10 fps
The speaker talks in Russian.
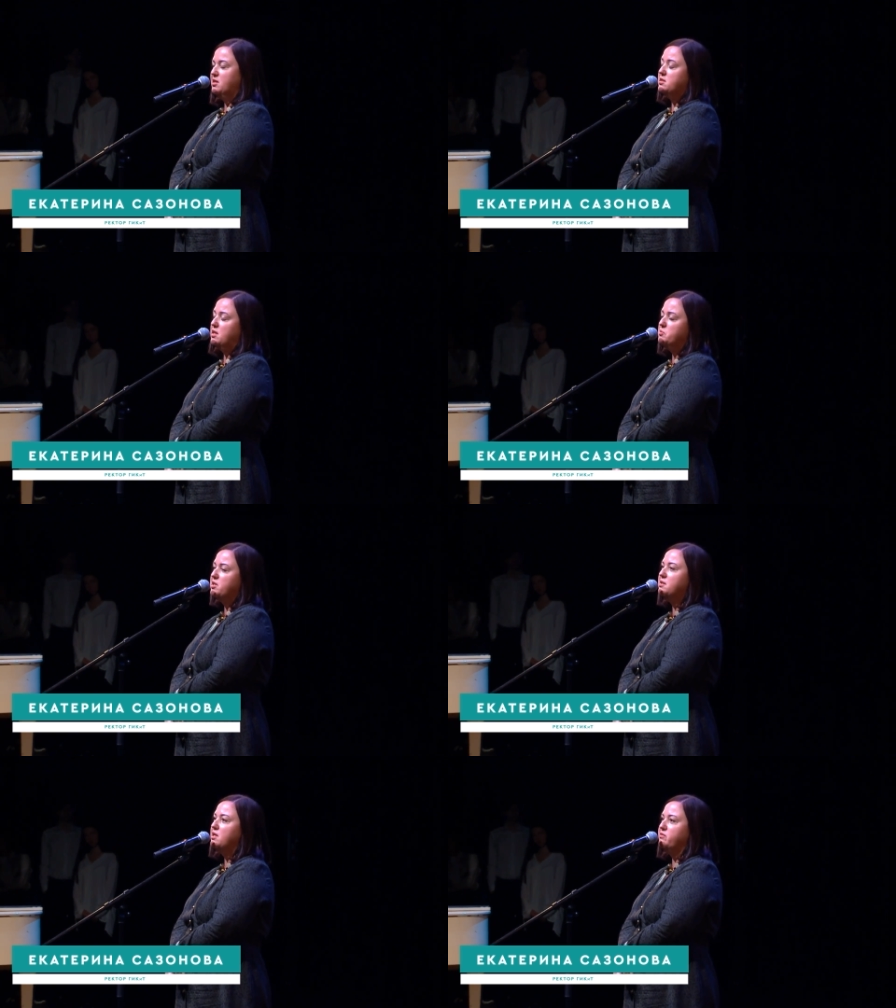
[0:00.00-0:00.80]
И
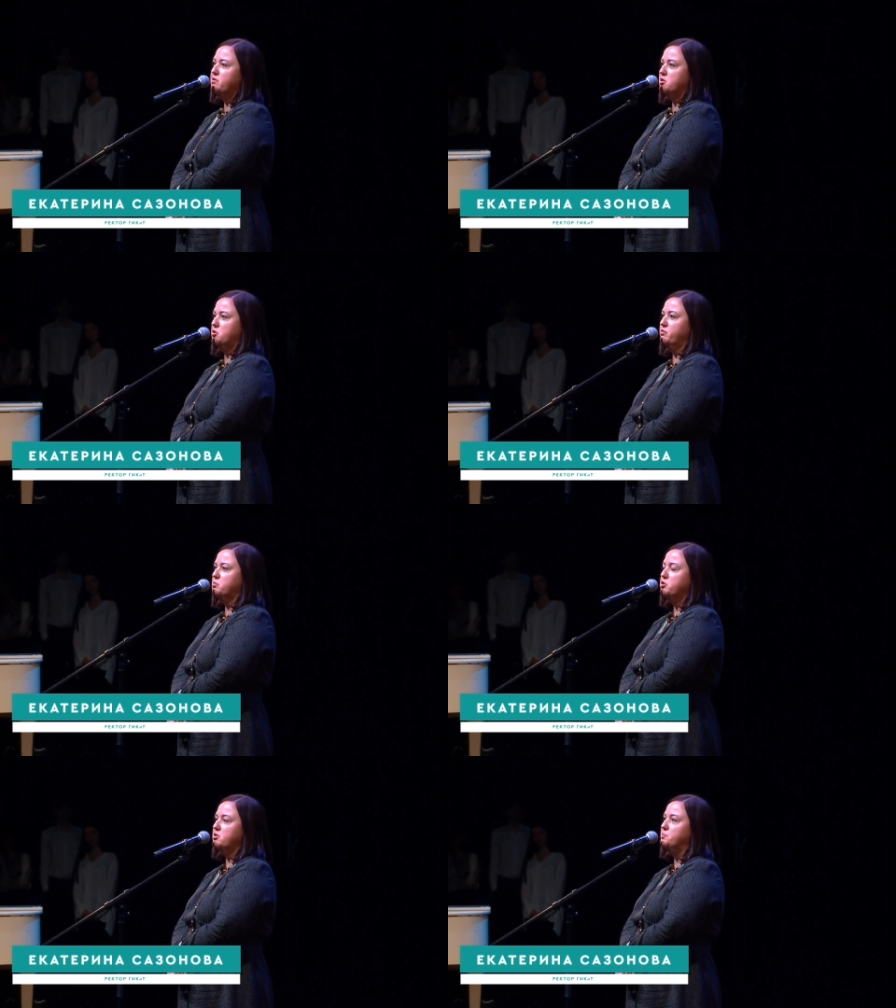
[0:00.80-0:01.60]
самое главное, что
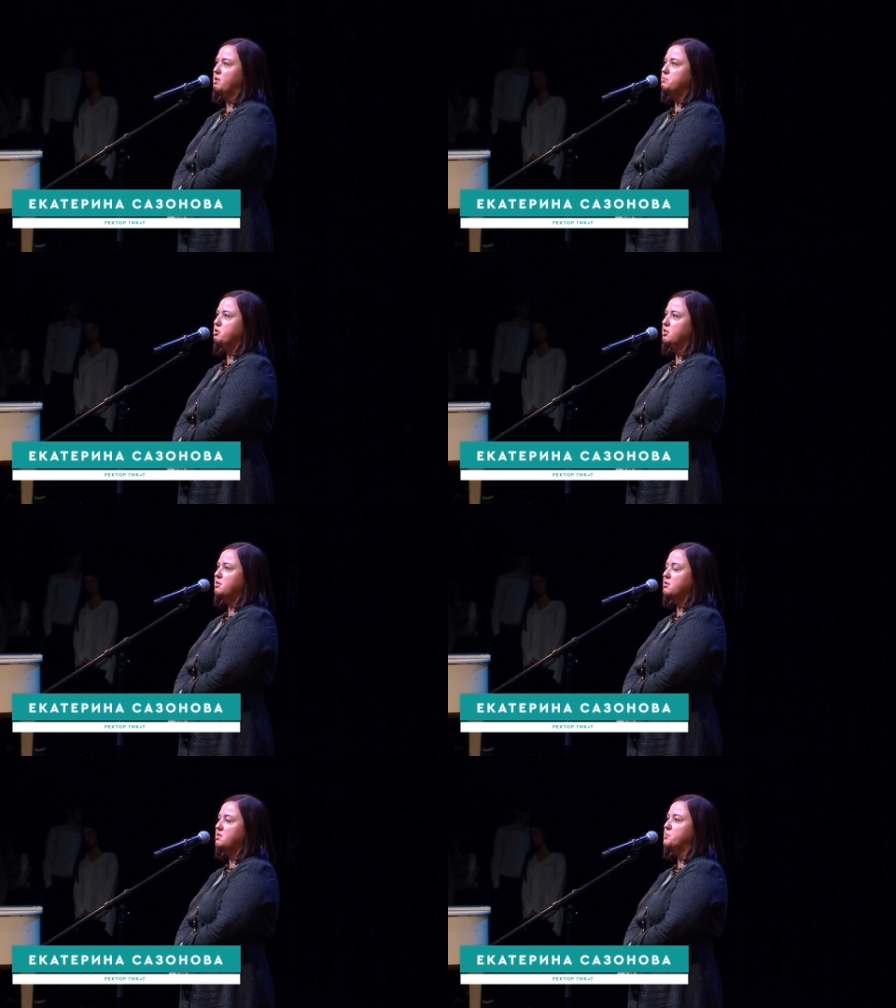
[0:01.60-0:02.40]
вы можете
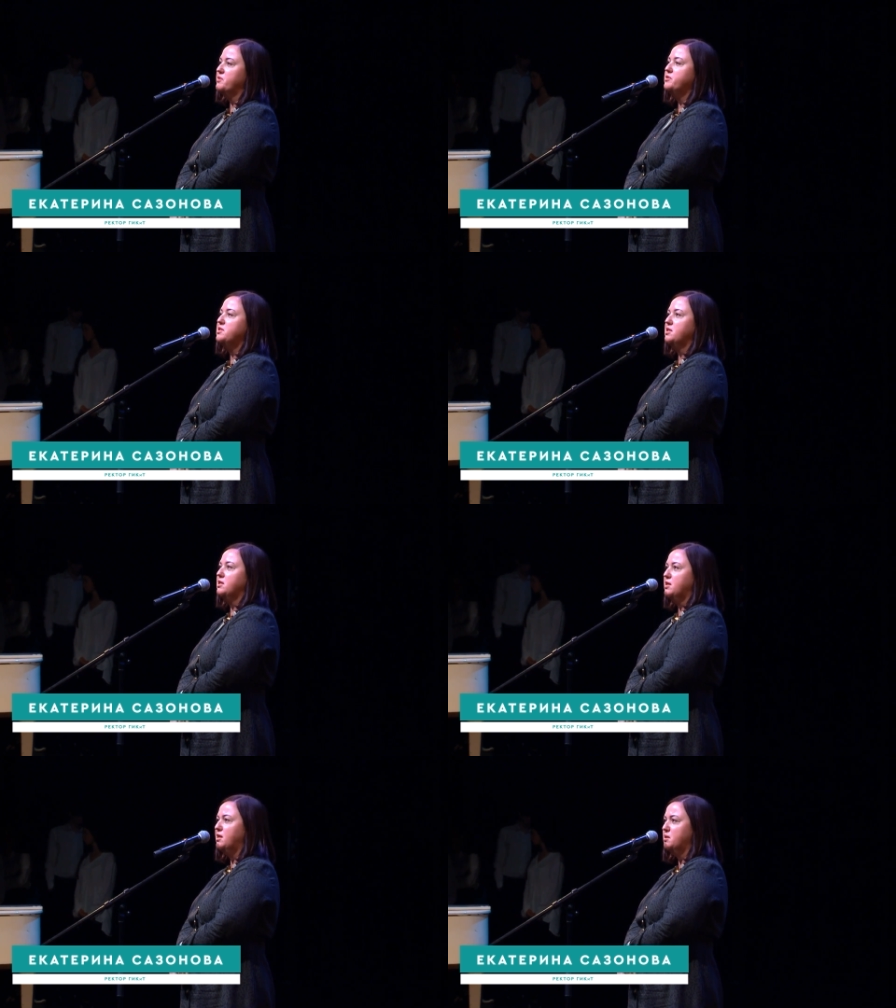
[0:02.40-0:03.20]
пообщаться с
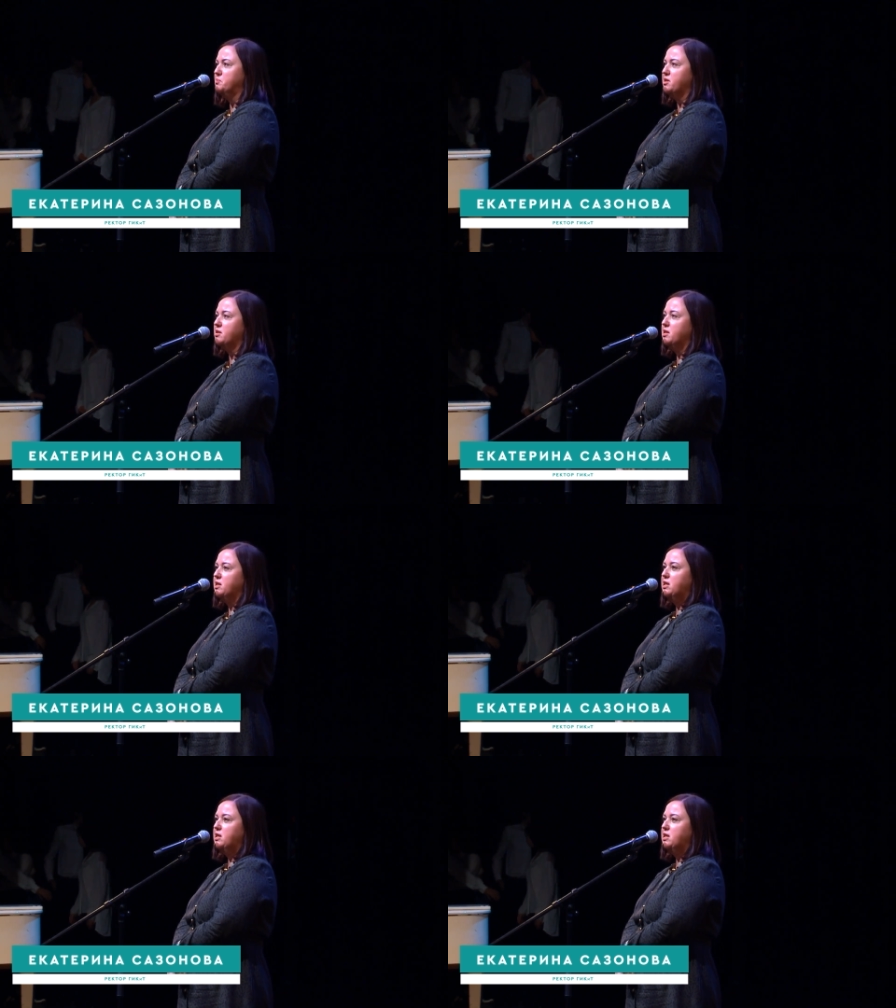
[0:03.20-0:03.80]
профессионалами